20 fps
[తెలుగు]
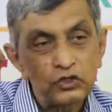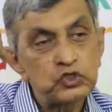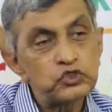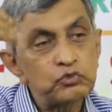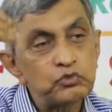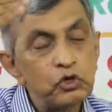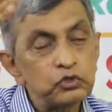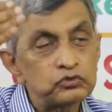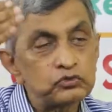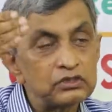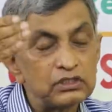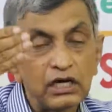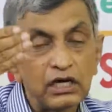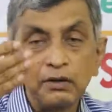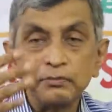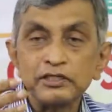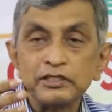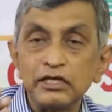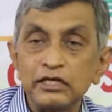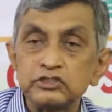రుజువు అవుతుంది
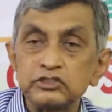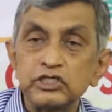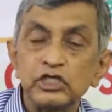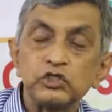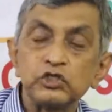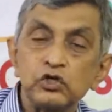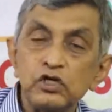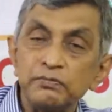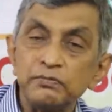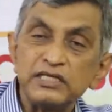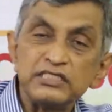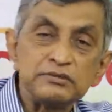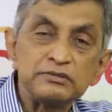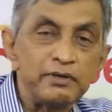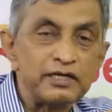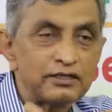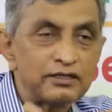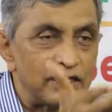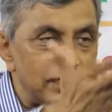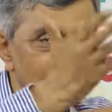కాబట్టి అత్యధికులు
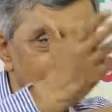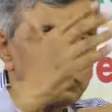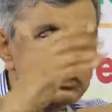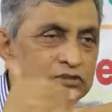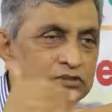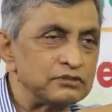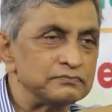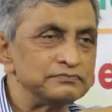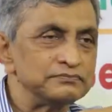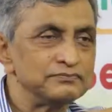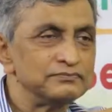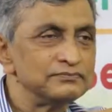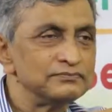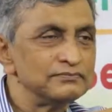మంచి మార్గానికి పోతారు